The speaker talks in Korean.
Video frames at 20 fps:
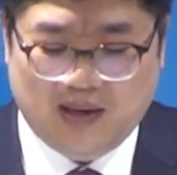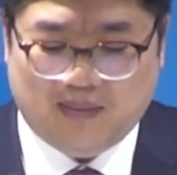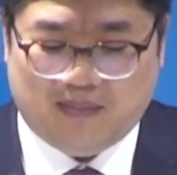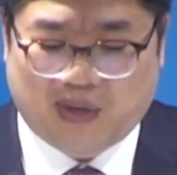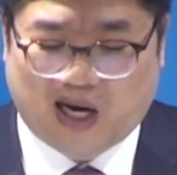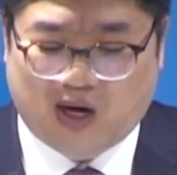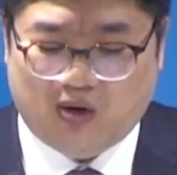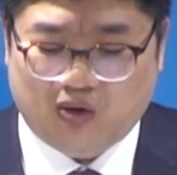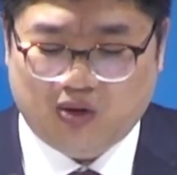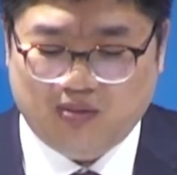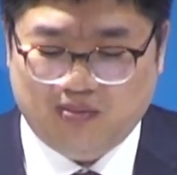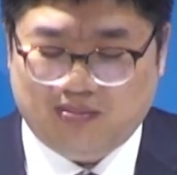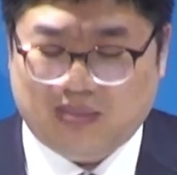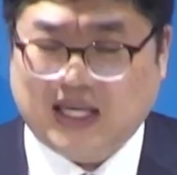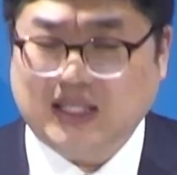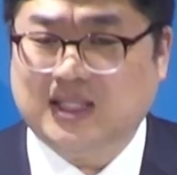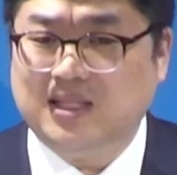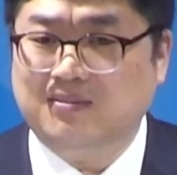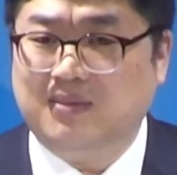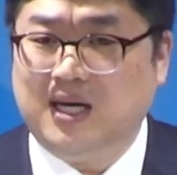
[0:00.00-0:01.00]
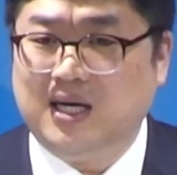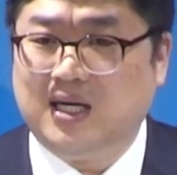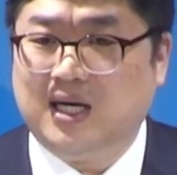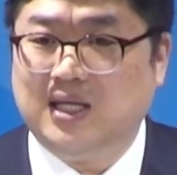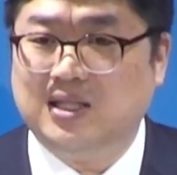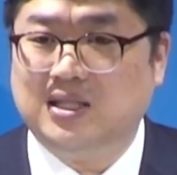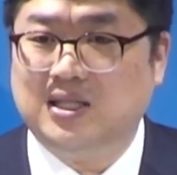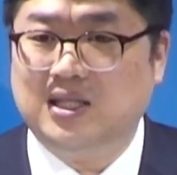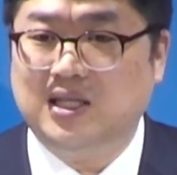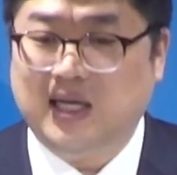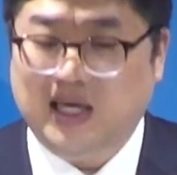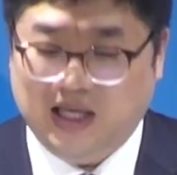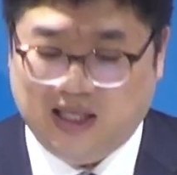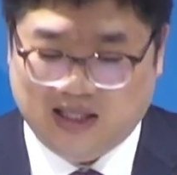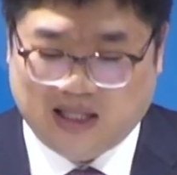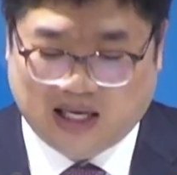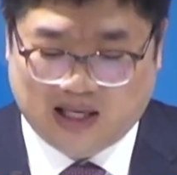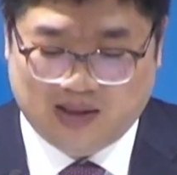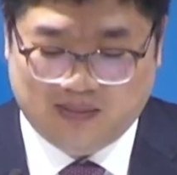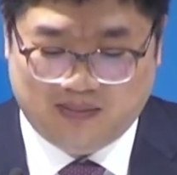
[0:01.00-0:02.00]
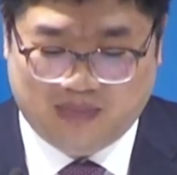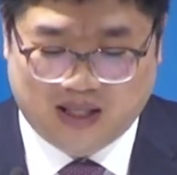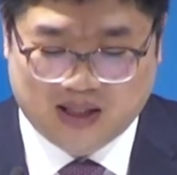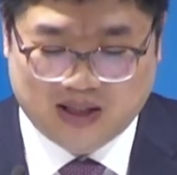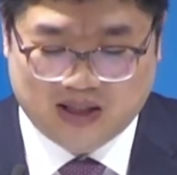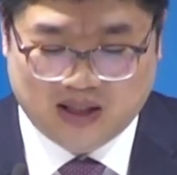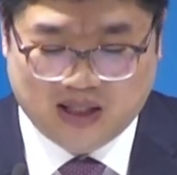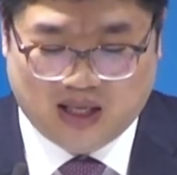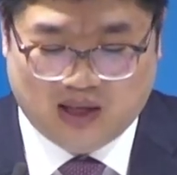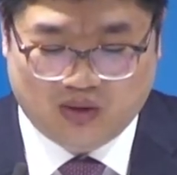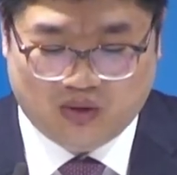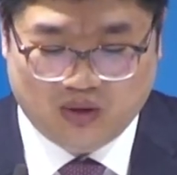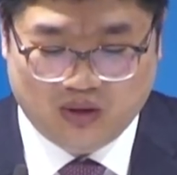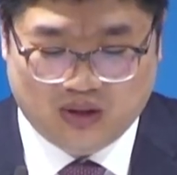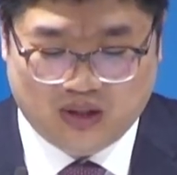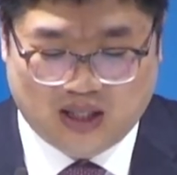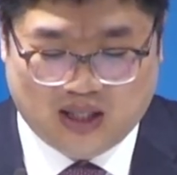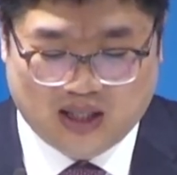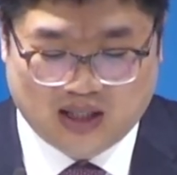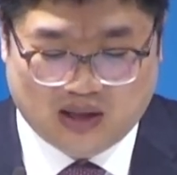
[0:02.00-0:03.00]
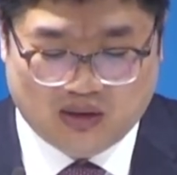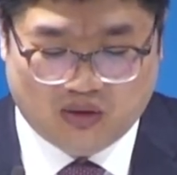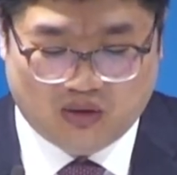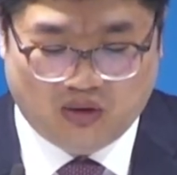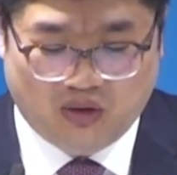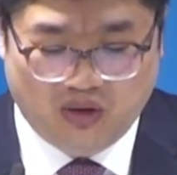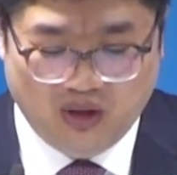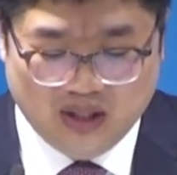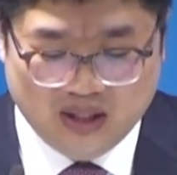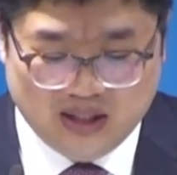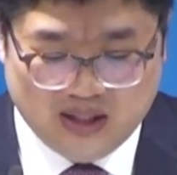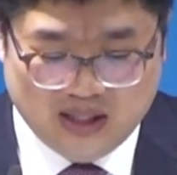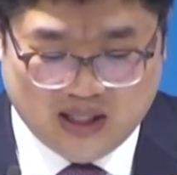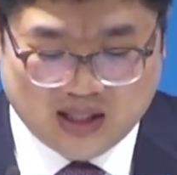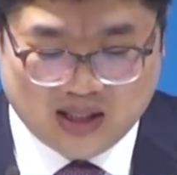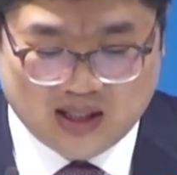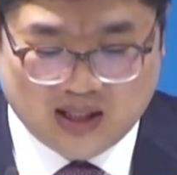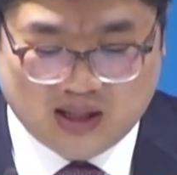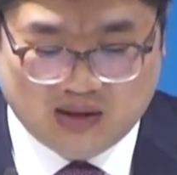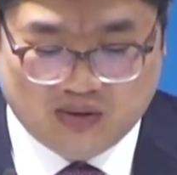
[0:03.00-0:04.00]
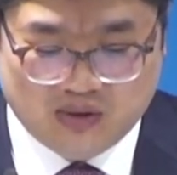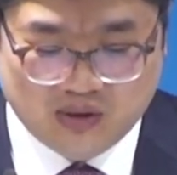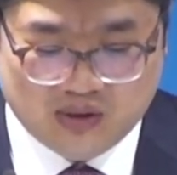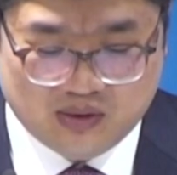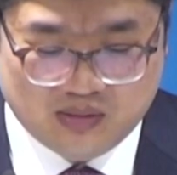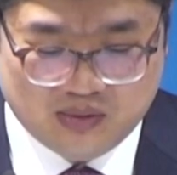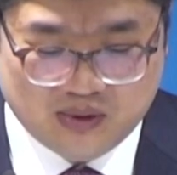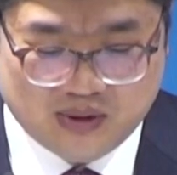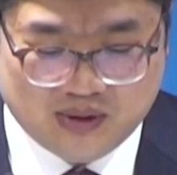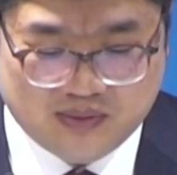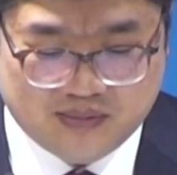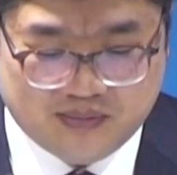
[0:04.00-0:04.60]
바울은 마지막까지 다른 박질하고 있다라고 이야기를 하고 있습니다.